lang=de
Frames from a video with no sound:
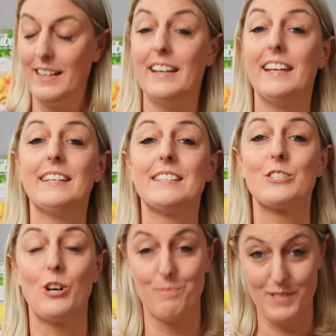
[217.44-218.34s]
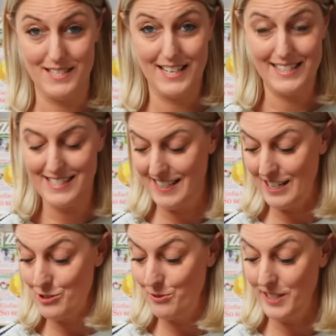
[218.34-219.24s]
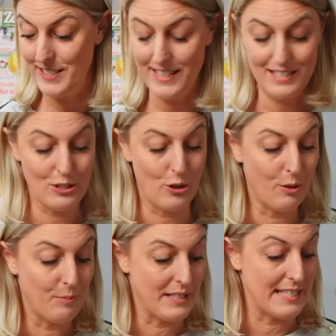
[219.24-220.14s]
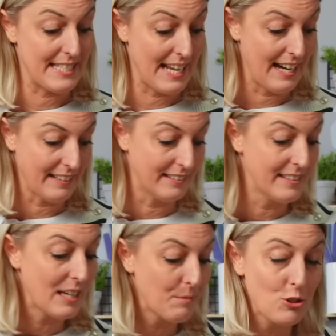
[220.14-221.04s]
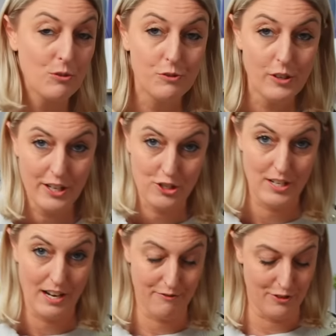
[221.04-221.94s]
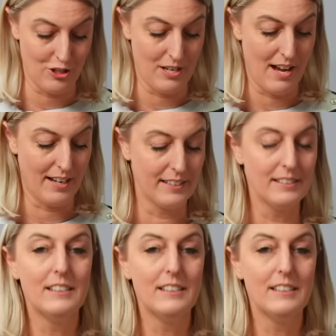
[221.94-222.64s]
Ich toppe das Ganze natürlich jetzt noch mit Sahne. Die habe ich schon vorher steif geschlagen.